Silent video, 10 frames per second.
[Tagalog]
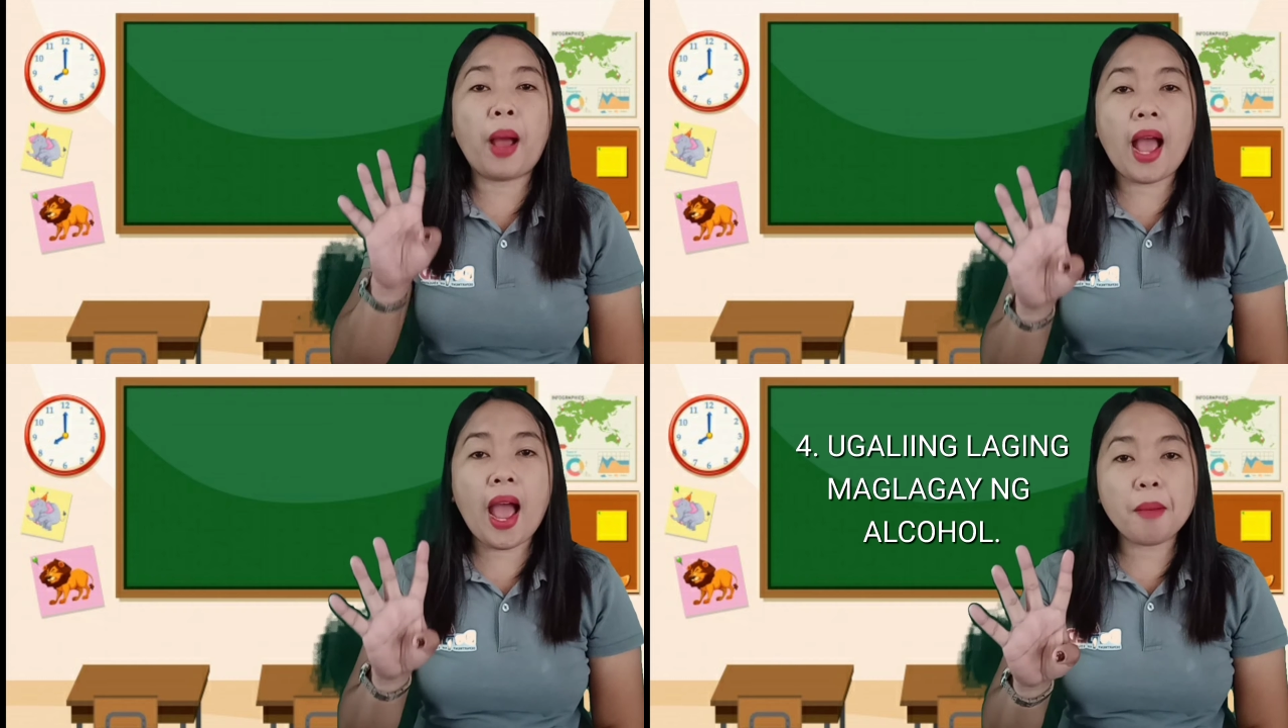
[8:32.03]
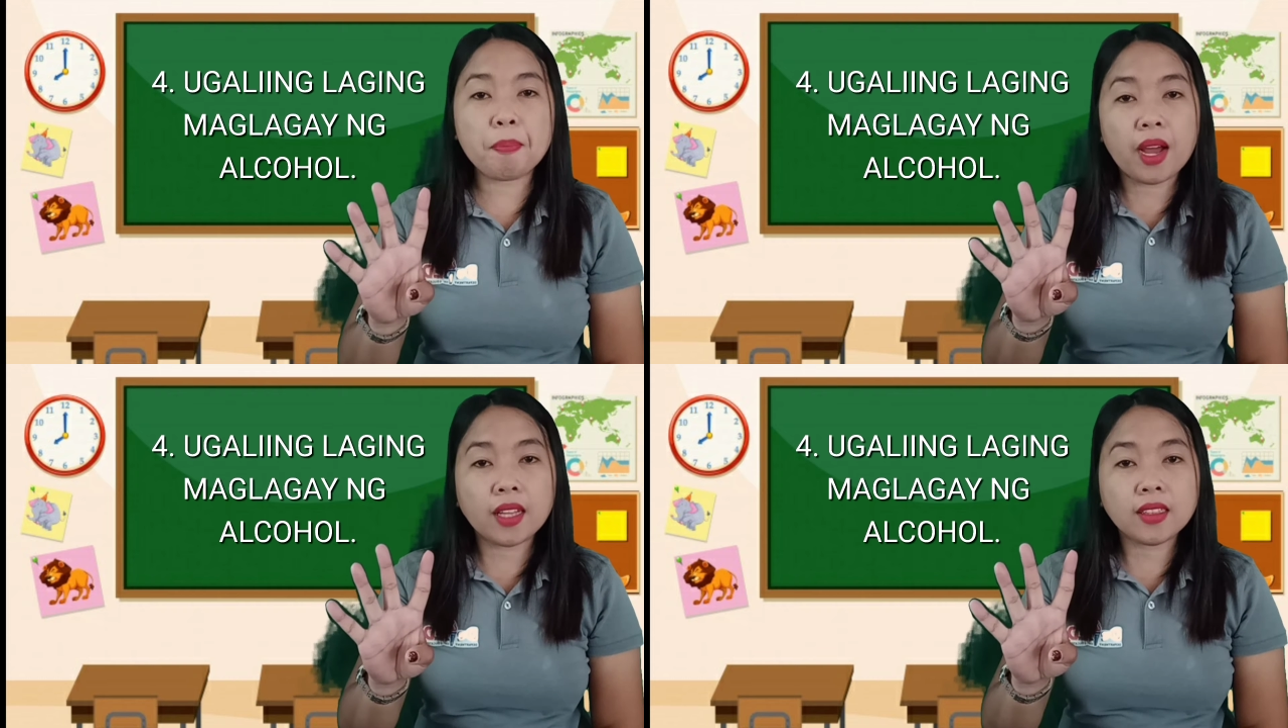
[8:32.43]

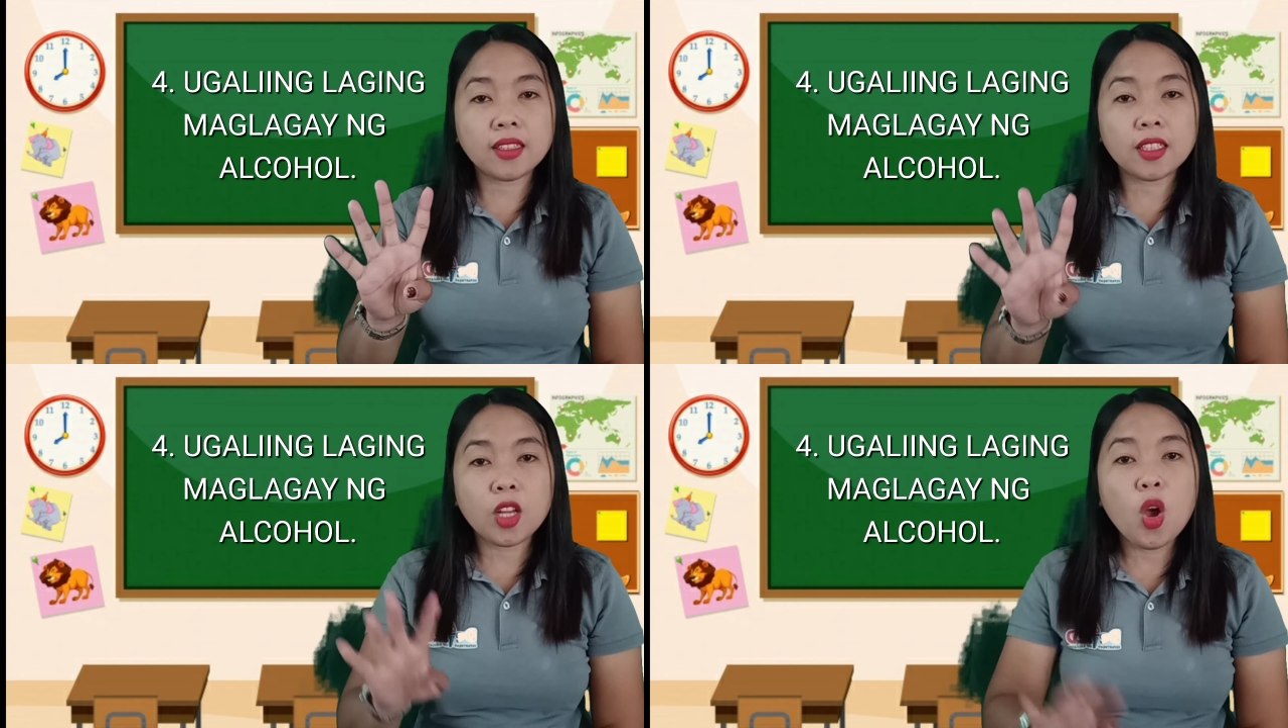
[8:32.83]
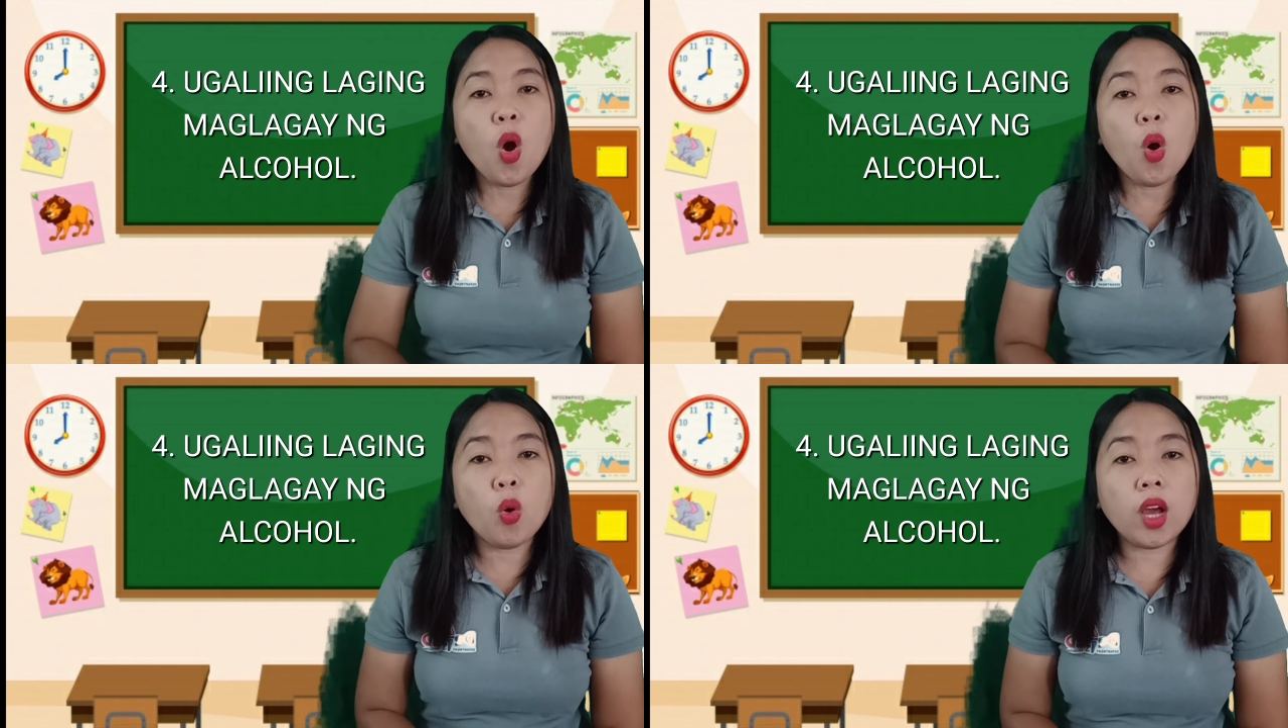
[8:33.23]
Pang-apat,
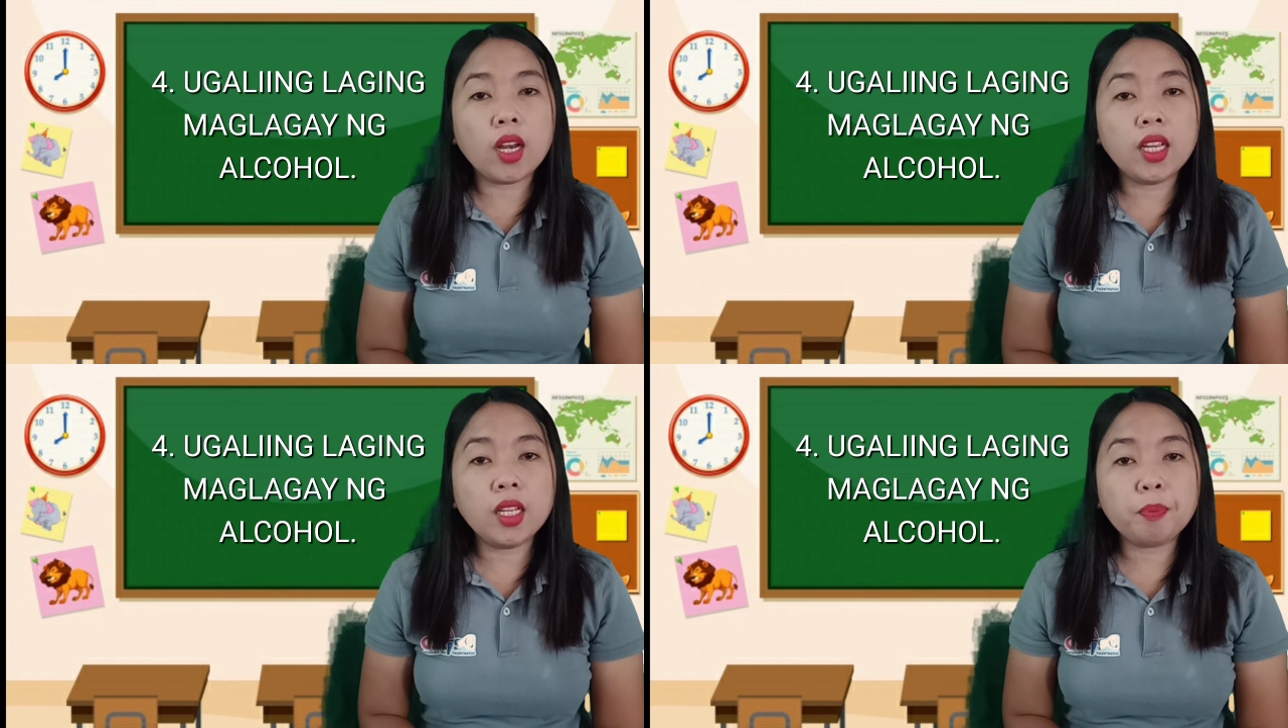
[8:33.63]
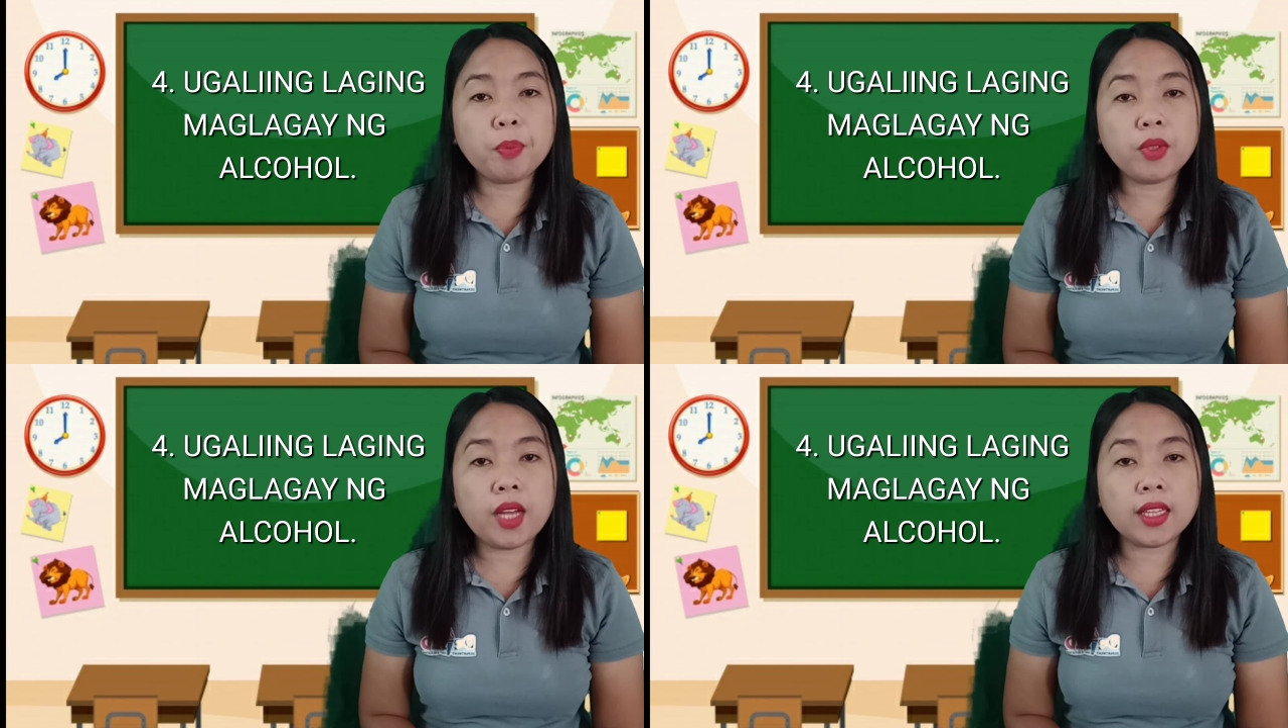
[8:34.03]

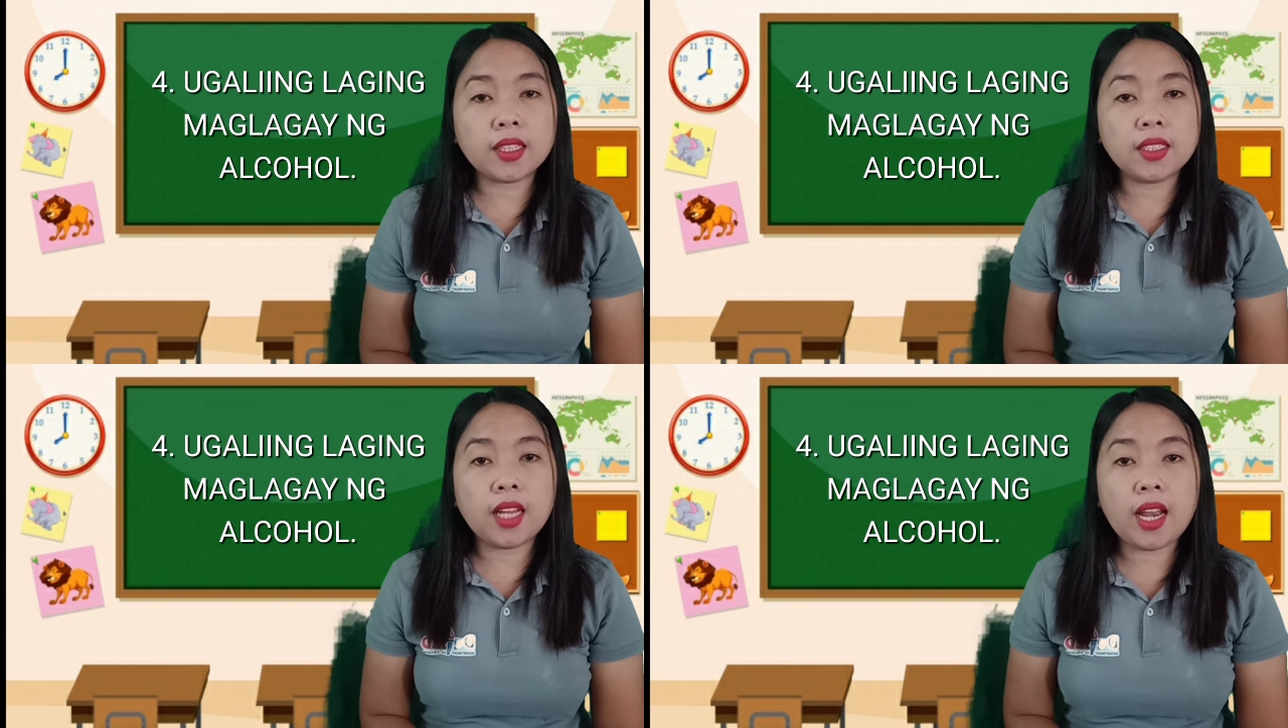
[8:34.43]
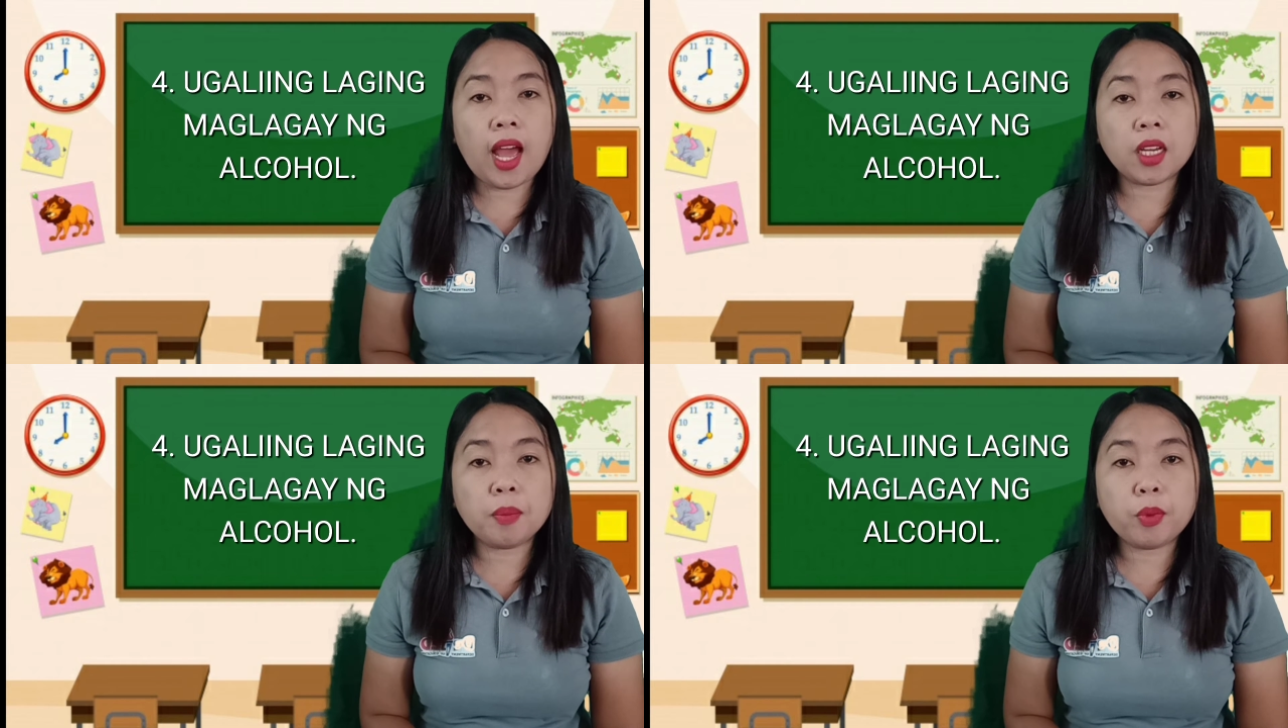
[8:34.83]
ugaliin po natin na
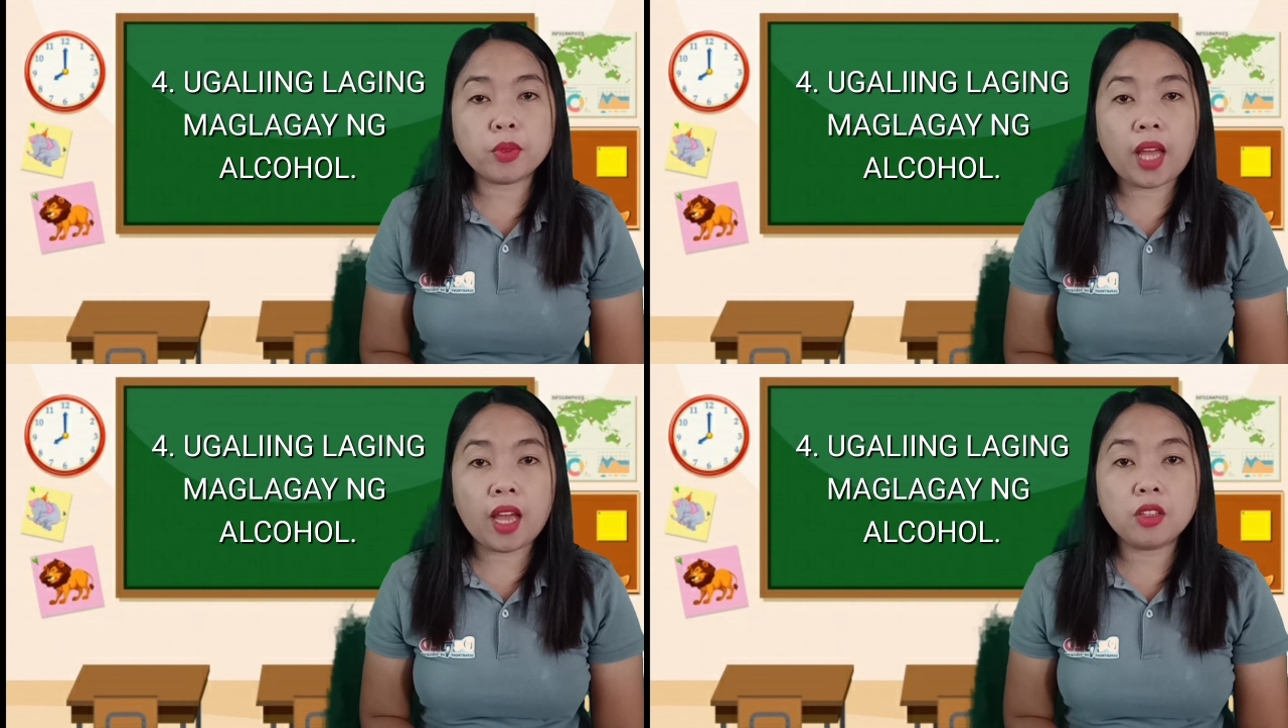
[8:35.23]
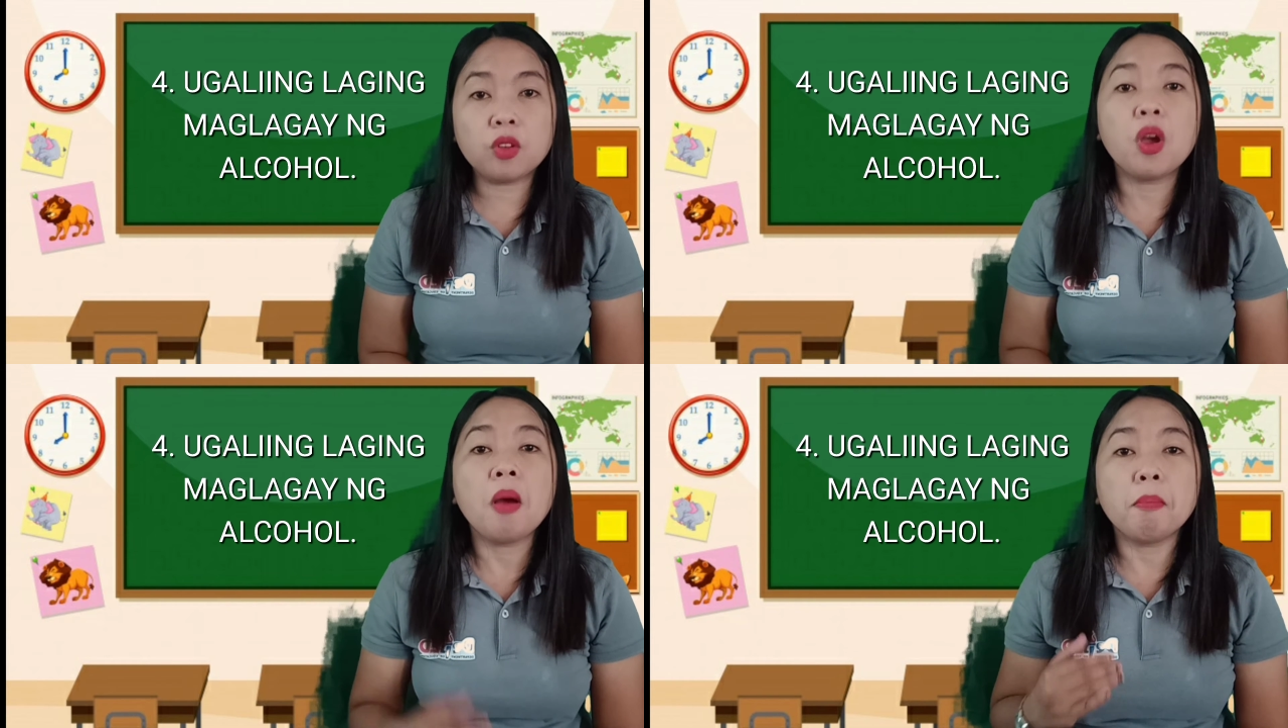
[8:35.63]
lagi po
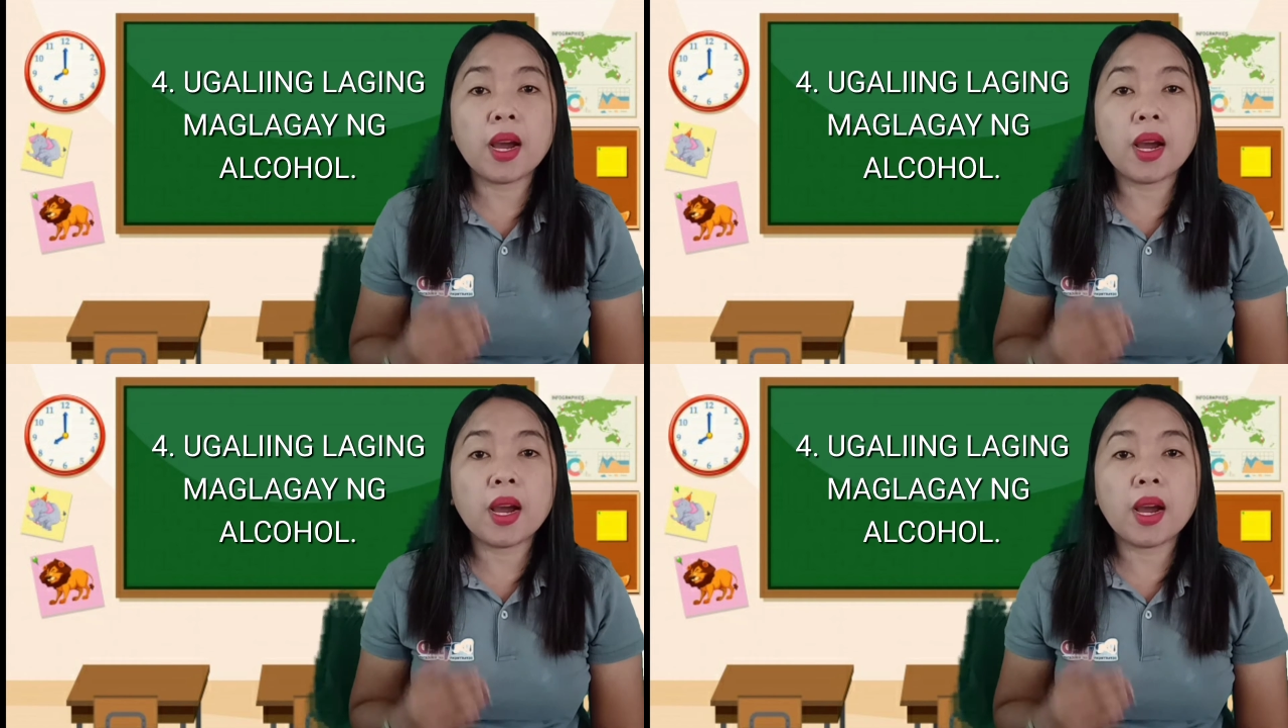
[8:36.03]
tayong